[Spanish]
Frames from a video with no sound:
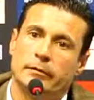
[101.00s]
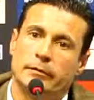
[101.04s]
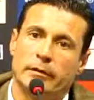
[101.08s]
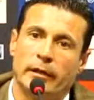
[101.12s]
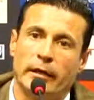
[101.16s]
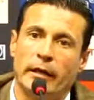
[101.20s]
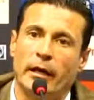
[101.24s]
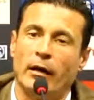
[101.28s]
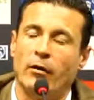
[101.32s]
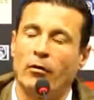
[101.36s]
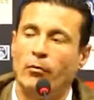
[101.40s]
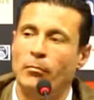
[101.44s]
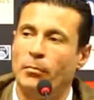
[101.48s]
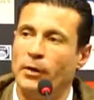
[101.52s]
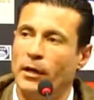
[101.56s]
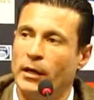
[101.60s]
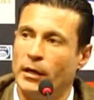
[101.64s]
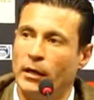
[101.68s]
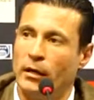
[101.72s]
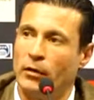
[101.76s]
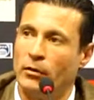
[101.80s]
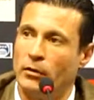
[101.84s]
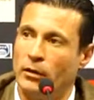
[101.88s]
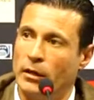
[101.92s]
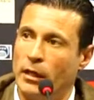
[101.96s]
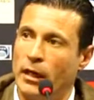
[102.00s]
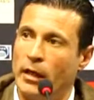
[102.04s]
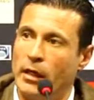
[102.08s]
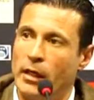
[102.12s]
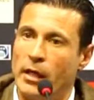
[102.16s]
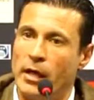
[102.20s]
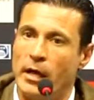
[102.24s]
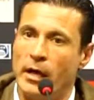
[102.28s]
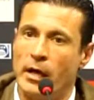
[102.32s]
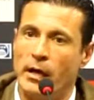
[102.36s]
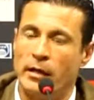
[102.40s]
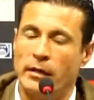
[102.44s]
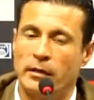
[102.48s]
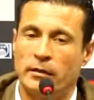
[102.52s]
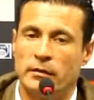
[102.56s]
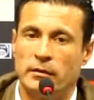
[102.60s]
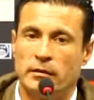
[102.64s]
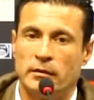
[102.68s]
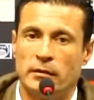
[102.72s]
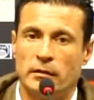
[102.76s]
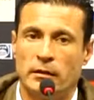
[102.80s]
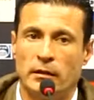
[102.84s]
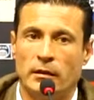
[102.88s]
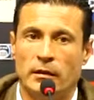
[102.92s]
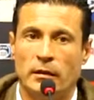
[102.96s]
Sería complicado. La idea
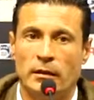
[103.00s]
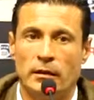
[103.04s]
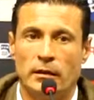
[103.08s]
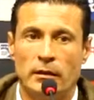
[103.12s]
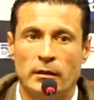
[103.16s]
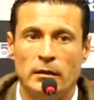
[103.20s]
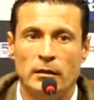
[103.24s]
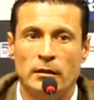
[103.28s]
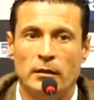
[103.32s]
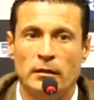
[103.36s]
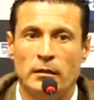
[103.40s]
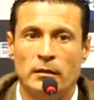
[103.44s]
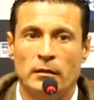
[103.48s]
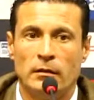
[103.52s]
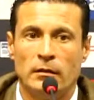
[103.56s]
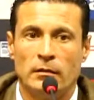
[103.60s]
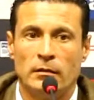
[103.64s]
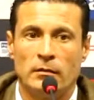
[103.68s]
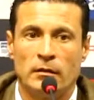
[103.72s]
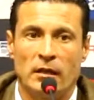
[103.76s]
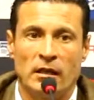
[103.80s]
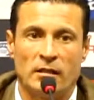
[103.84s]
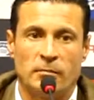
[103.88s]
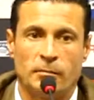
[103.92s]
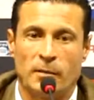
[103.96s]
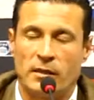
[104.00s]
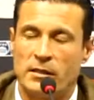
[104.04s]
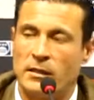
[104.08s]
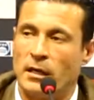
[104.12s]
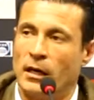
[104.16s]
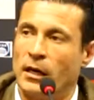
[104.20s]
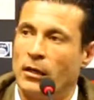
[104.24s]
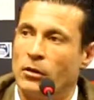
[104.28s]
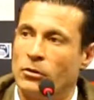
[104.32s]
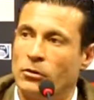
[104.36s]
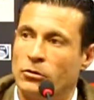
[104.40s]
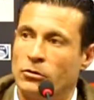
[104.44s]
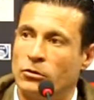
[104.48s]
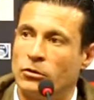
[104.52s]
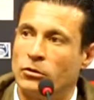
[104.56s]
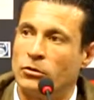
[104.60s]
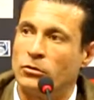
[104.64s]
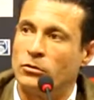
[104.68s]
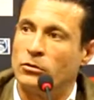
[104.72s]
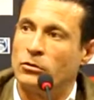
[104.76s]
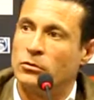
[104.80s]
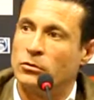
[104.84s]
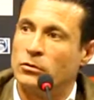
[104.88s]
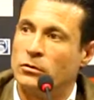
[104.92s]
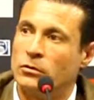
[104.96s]
es eh, traspasar a los
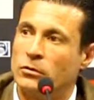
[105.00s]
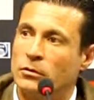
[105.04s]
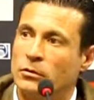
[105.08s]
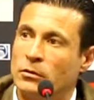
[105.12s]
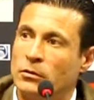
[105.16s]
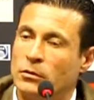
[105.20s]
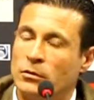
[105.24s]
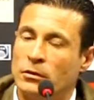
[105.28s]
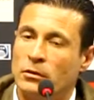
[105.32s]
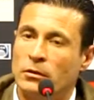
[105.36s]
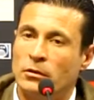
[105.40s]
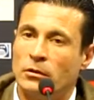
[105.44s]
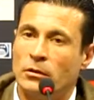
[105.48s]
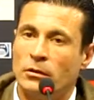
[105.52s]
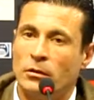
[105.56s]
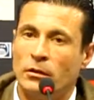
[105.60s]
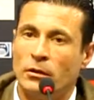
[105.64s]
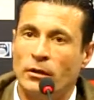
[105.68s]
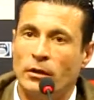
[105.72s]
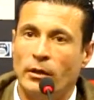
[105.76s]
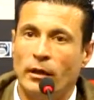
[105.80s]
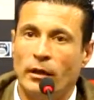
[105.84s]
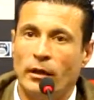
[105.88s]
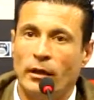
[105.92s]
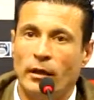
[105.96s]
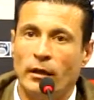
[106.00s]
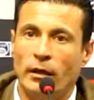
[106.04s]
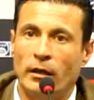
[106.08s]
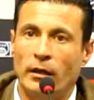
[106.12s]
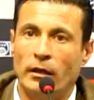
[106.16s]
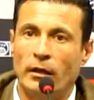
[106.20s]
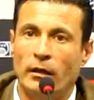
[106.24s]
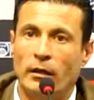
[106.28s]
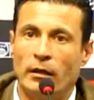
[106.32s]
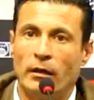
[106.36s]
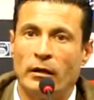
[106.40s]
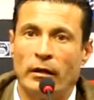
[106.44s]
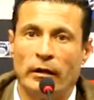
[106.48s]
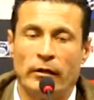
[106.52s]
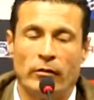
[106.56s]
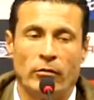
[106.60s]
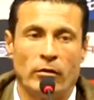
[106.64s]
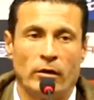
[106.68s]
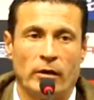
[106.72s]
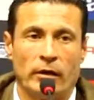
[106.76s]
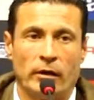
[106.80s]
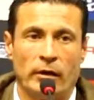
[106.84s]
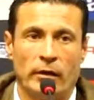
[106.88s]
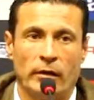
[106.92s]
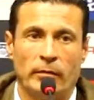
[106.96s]
dos y
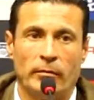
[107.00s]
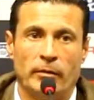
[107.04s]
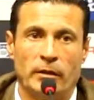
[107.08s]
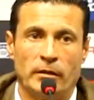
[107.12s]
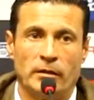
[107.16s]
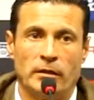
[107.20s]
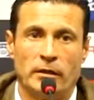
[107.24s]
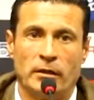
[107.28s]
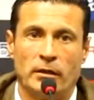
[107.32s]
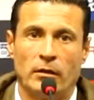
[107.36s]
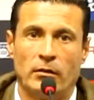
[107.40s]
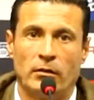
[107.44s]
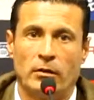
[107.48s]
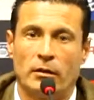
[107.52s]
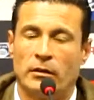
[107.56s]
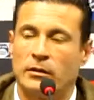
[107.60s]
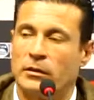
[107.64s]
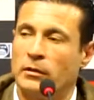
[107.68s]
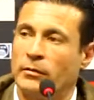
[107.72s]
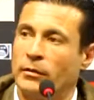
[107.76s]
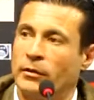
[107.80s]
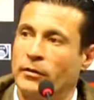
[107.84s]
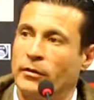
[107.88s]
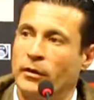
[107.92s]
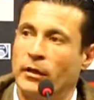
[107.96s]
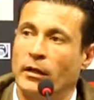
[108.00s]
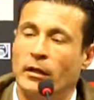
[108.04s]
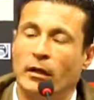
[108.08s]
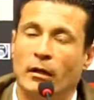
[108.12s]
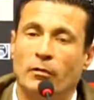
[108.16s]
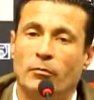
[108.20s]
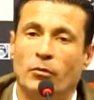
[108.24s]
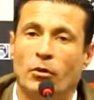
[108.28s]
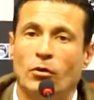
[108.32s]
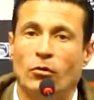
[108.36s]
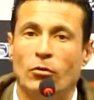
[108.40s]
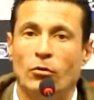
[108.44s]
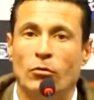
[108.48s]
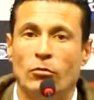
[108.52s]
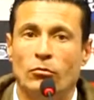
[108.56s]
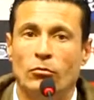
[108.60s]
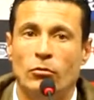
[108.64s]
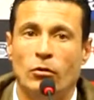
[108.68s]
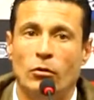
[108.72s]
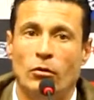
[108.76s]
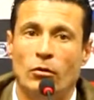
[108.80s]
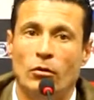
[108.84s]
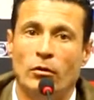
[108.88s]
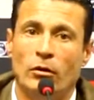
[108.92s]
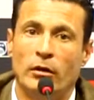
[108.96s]
creo que va a ser lo que se va a hacer. A lo mejor
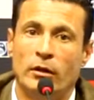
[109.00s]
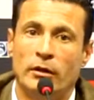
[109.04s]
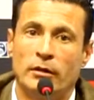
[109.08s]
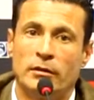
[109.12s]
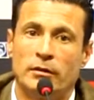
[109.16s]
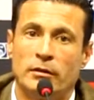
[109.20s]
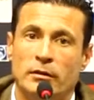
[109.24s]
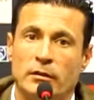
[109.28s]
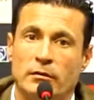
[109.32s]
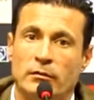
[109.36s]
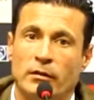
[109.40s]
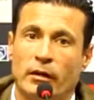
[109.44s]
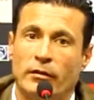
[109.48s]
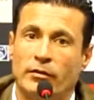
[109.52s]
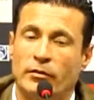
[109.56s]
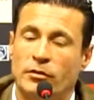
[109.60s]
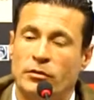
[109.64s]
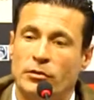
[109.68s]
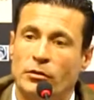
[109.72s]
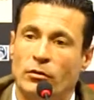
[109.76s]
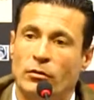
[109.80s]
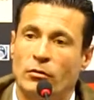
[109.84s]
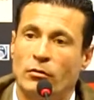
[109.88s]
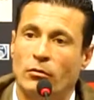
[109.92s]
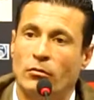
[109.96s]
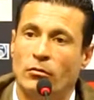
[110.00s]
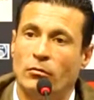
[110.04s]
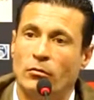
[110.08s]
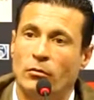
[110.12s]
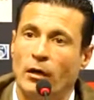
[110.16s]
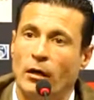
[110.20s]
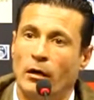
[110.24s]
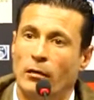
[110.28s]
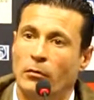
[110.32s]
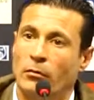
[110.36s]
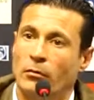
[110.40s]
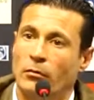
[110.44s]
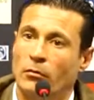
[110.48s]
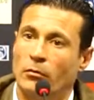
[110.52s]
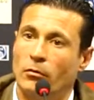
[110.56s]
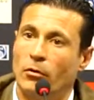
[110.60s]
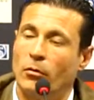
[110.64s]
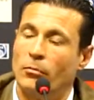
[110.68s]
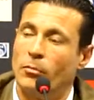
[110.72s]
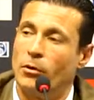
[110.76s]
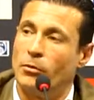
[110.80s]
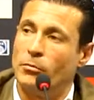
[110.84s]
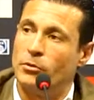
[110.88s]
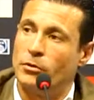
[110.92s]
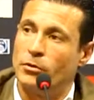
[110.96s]
uno es una cesión con un
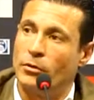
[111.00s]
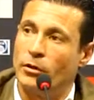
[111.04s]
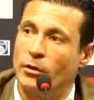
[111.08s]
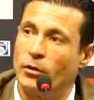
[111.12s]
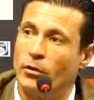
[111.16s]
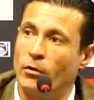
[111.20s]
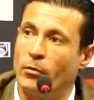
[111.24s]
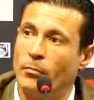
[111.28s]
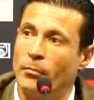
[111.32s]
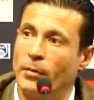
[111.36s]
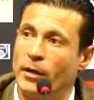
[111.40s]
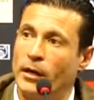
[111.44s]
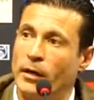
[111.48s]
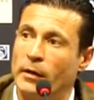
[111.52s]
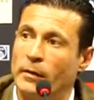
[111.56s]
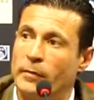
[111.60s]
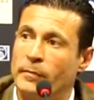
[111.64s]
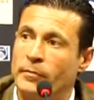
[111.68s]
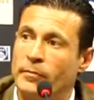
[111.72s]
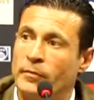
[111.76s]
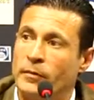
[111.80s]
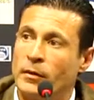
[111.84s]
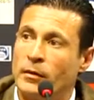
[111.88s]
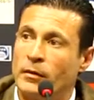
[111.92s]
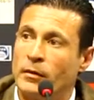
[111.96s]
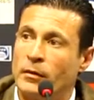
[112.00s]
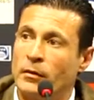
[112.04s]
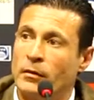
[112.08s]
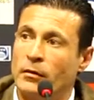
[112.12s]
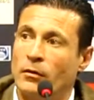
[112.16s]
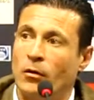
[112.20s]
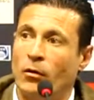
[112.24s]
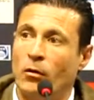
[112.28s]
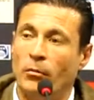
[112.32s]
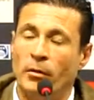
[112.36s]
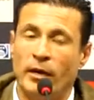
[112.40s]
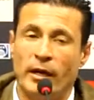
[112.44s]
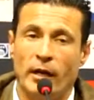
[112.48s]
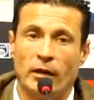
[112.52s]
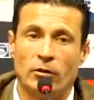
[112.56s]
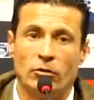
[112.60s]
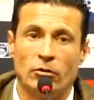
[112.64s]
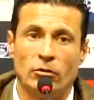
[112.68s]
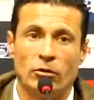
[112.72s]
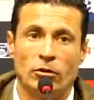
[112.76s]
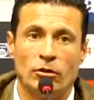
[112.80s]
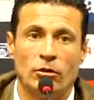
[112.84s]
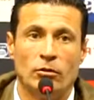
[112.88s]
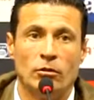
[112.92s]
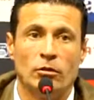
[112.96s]
compromiso de compra
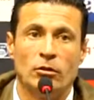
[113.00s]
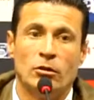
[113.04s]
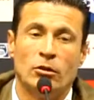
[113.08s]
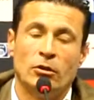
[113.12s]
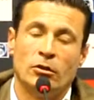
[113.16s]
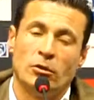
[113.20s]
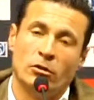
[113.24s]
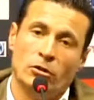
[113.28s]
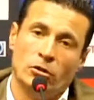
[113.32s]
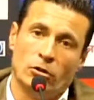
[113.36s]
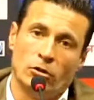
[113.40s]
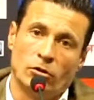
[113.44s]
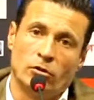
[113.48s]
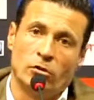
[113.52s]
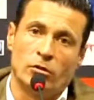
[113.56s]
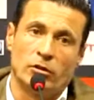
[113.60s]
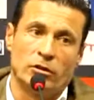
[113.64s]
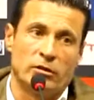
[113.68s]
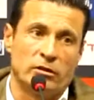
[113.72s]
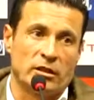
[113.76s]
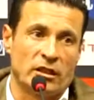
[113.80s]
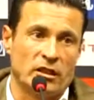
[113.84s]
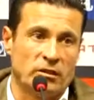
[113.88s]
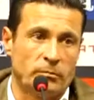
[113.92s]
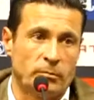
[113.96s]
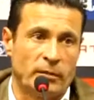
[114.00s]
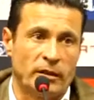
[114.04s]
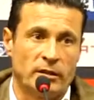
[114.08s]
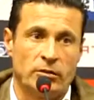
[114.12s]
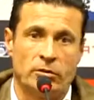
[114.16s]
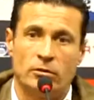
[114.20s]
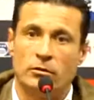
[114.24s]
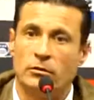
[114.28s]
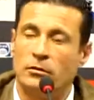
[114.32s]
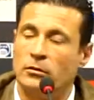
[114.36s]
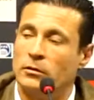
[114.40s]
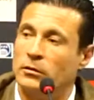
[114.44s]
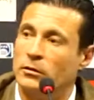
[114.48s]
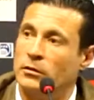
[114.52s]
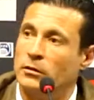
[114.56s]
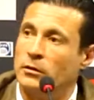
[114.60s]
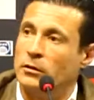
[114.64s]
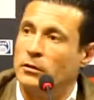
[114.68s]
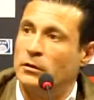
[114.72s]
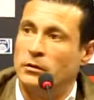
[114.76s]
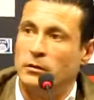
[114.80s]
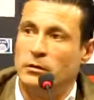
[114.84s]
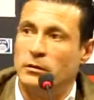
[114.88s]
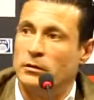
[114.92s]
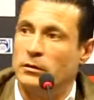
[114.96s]
obligatorio y otro es traspaso
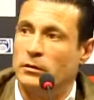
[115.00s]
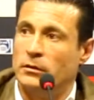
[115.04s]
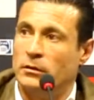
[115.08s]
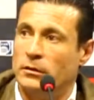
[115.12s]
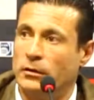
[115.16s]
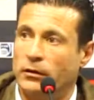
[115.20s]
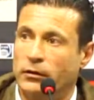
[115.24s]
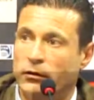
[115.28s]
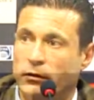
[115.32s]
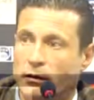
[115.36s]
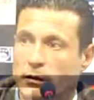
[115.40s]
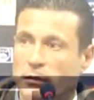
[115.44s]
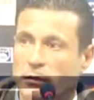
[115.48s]
eh, y